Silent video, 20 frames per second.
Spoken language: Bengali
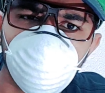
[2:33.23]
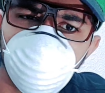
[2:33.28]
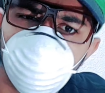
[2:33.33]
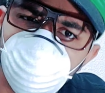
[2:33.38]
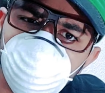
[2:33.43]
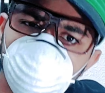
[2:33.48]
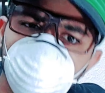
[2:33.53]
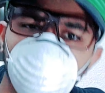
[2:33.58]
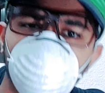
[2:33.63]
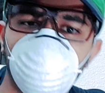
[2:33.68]

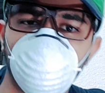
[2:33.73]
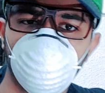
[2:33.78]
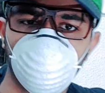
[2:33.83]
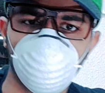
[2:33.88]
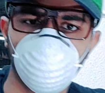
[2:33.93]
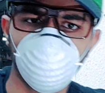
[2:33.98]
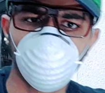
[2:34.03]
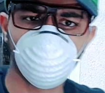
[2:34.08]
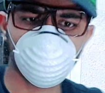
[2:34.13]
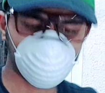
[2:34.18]
তিনশো টাকা
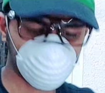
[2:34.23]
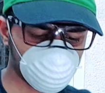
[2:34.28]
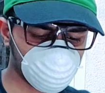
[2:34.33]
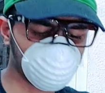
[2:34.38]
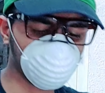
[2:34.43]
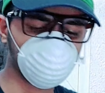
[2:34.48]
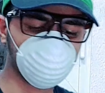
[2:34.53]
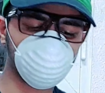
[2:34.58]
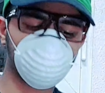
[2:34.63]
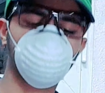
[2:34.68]
সো
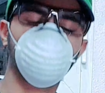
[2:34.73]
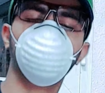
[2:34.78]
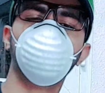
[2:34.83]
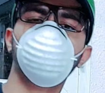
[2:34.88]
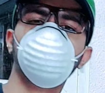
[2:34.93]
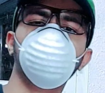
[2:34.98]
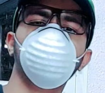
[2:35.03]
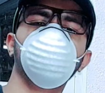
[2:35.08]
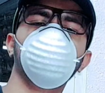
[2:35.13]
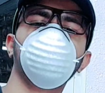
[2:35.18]

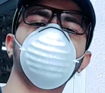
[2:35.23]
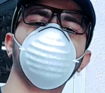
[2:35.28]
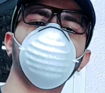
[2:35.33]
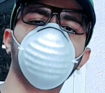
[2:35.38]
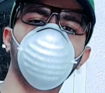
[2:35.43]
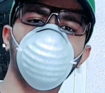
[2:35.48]
তোমাদের জন্য